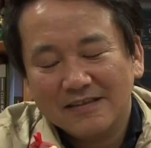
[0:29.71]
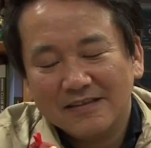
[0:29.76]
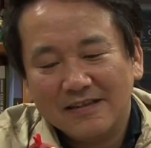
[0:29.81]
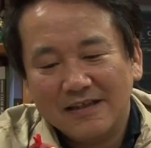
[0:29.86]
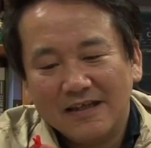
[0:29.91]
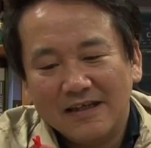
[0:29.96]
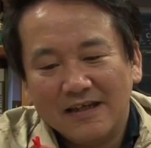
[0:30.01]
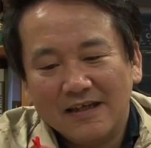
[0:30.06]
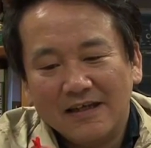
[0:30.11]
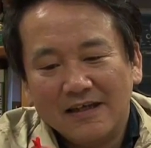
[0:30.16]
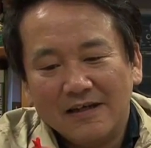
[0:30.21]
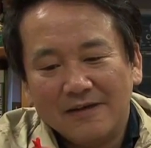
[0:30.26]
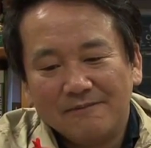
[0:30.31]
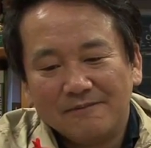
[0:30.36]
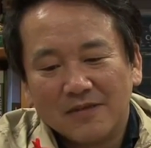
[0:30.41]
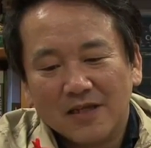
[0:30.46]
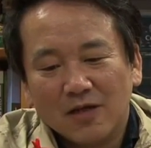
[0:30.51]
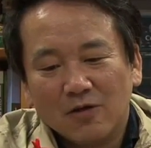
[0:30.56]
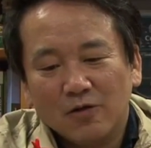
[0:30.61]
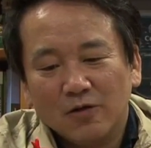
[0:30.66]
で
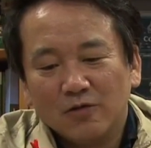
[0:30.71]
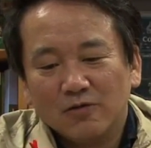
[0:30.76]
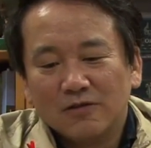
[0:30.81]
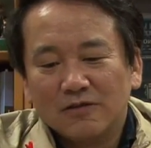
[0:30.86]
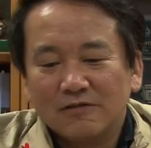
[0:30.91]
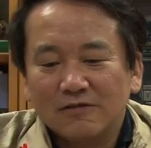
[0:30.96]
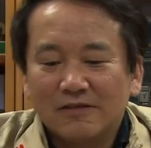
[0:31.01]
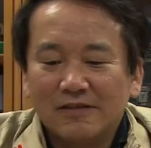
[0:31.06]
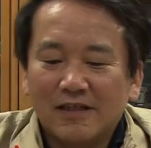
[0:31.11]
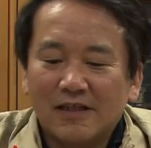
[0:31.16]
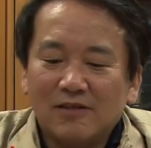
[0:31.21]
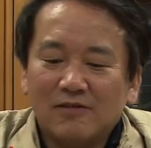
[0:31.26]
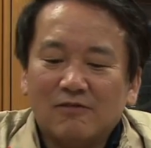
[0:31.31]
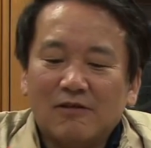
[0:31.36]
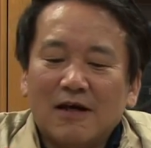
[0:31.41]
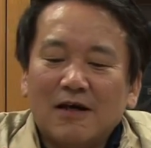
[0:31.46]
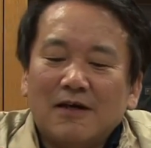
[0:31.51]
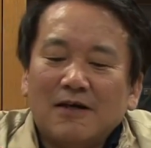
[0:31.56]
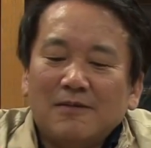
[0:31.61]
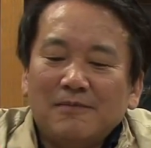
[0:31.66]
これを作ってるの
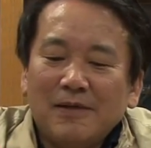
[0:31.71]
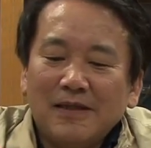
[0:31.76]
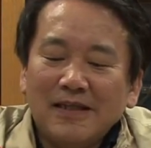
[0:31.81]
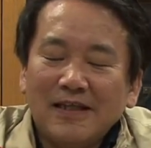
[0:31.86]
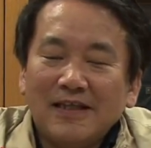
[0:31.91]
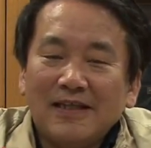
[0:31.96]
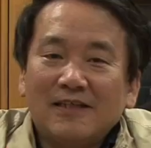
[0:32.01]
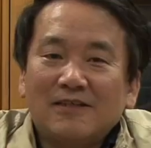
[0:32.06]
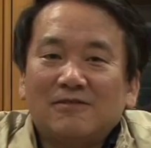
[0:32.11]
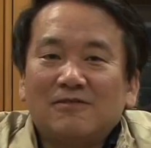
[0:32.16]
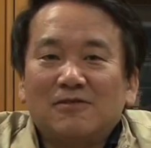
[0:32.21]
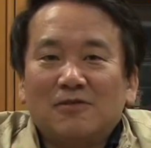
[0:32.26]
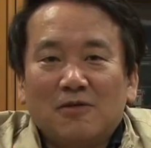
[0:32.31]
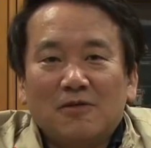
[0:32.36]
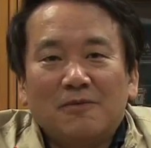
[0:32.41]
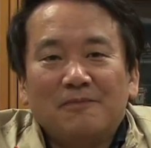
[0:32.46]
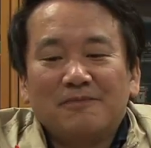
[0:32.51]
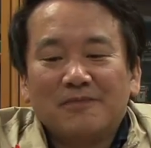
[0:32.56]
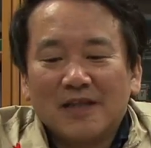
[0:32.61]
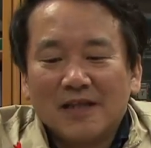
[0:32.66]
はベネディック
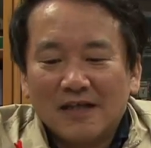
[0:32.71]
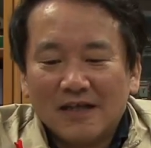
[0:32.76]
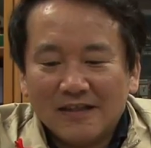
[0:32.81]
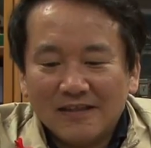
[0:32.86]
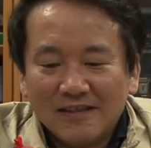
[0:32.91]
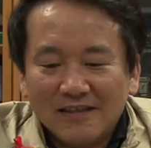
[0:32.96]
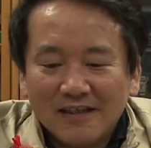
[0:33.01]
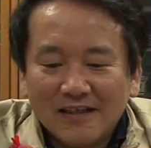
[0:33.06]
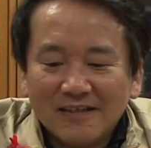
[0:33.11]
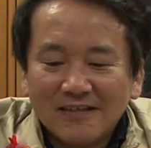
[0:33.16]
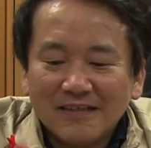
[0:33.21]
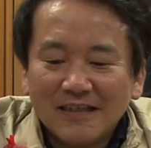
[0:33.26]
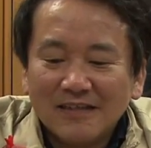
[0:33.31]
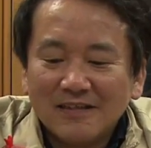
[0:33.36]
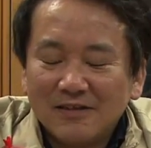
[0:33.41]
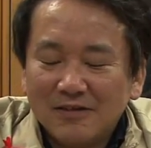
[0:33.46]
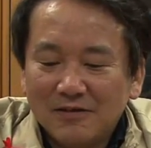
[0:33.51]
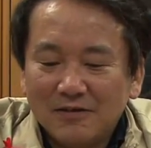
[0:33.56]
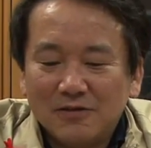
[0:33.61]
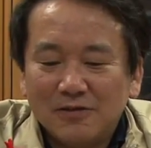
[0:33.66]
の金武さん
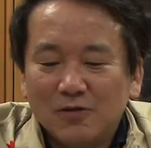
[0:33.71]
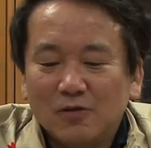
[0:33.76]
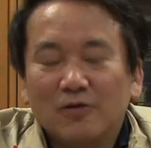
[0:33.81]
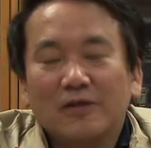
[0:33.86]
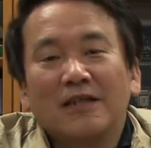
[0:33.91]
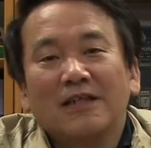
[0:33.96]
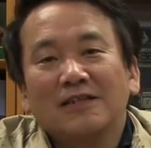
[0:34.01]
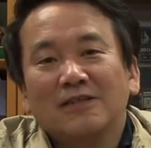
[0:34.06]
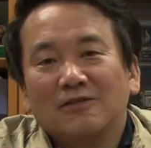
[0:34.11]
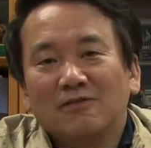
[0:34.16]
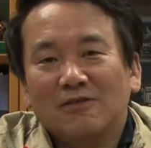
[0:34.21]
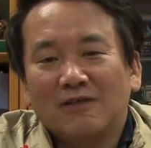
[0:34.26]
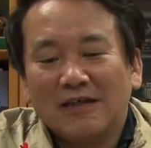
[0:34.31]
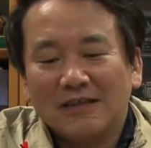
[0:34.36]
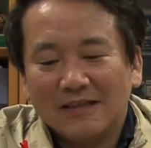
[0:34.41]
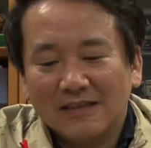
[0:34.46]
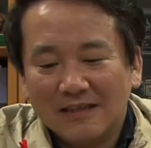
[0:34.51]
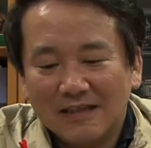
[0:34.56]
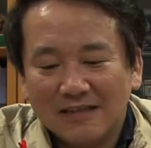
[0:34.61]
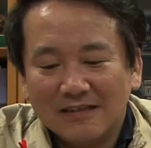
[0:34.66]
という造形師の
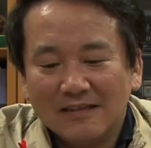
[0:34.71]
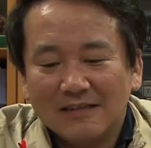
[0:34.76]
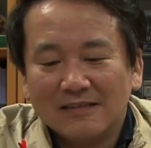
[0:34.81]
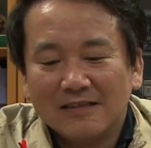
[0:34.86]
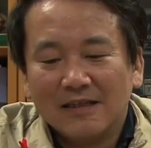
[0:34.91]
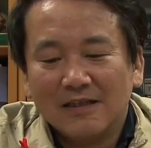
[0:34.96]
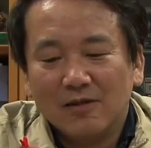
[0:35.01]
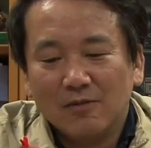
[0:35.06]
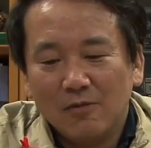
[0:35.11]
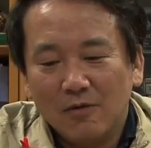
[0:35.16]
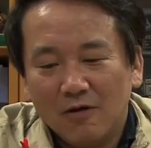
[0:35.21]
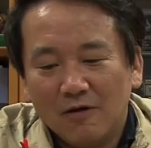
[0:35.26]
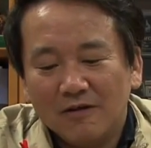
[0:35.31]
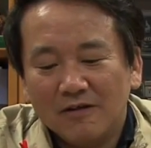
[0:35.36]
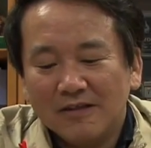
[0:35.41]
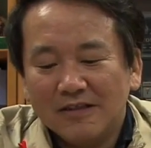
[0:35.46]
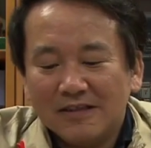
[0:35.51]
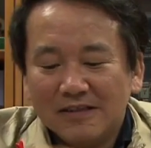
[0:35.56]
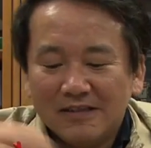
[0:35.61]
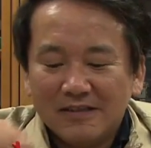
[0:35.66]
方なんですけども
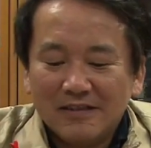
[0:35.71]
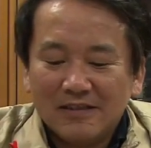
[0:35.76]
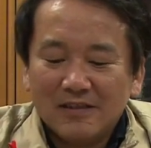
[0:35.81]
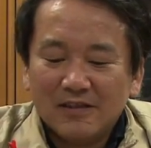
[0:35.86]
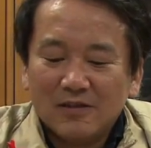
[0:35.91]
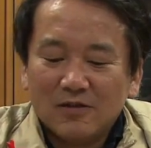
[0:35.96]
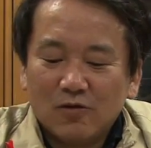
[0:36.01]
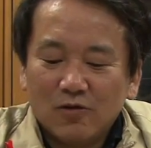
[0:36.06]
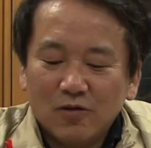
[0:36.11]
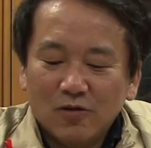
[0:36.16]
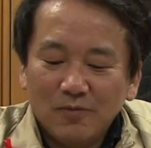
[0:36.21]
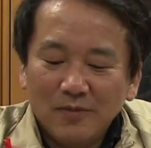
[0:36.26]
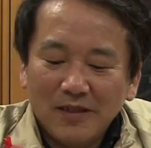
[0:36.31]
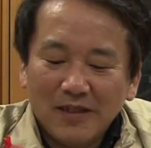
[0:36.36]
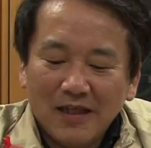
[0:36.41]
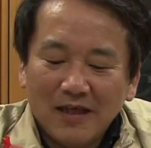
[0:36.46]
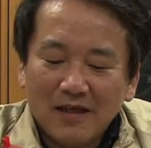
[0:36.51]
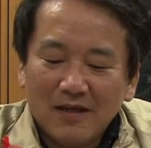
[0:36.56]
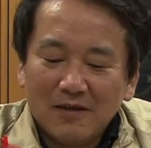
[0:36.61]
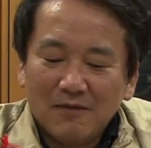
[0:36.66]
これを見
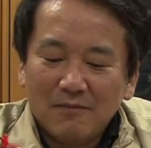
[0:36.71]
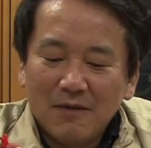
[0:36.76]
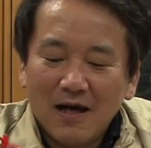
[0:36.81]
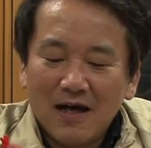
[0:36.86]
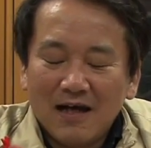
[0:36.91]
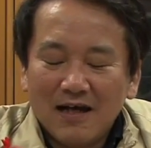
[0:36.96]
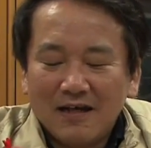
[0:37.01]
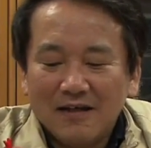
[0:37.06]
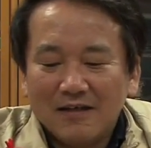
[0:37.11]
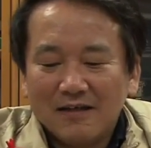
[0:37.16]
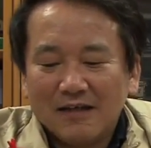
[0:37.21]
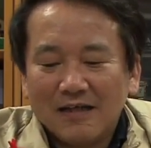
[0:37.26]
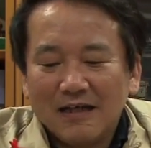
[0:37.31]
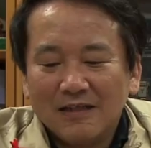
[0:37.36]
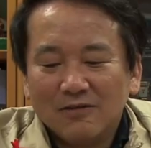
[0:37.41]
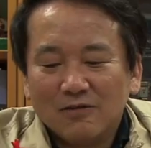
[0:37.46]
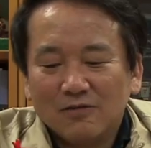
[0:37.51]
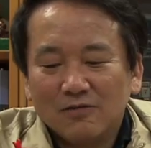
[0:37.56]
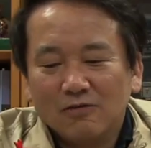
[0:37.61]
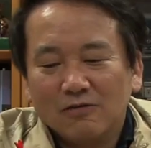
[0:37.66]
てまあ
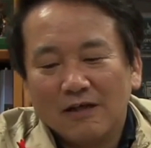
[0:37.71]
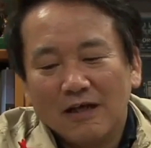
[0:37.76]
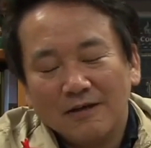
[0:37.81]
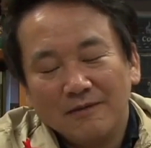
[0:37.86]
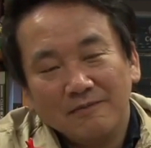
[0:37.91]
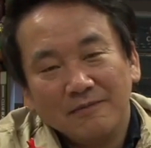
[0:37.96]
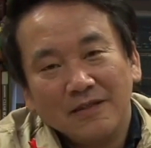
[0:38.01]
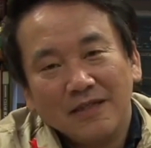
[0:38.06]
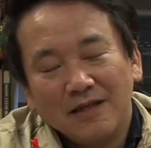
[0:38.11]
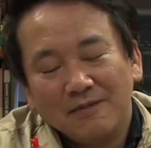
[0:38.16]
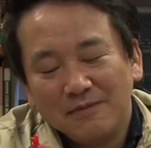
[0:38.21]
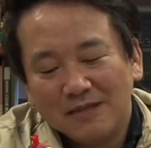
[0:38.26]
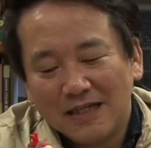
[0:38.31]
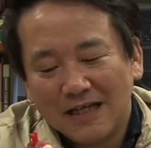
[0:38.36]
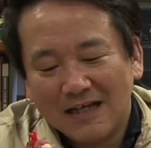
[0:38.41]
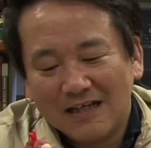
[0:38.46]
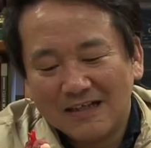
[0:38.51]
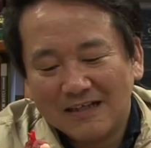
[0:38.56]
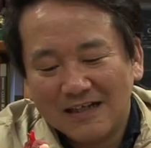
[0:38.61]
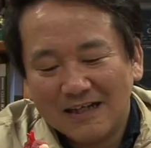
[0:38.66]
監督とかみんな見
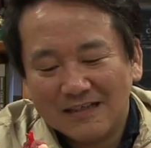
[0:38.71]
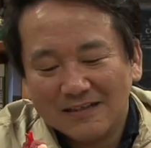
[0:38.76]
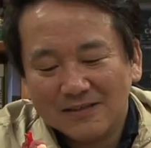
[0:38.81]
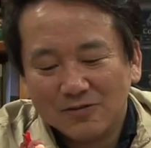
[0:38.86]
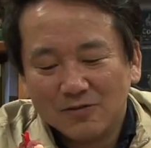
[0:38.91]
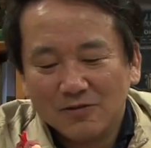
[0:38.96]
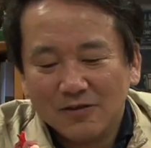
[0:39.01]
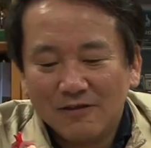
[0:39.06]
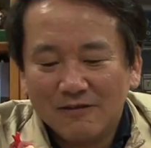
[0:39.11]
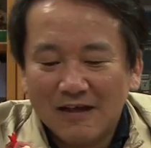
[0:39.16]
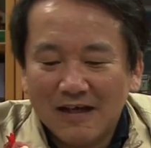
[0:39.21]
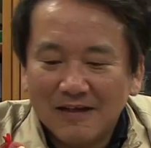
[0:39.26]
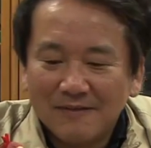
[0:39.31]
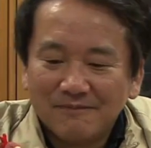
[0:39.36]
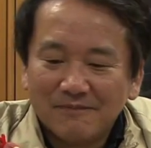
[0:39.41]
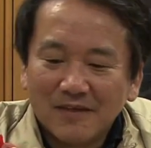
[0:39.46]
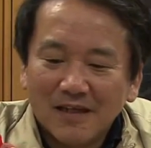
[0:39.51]
た感想では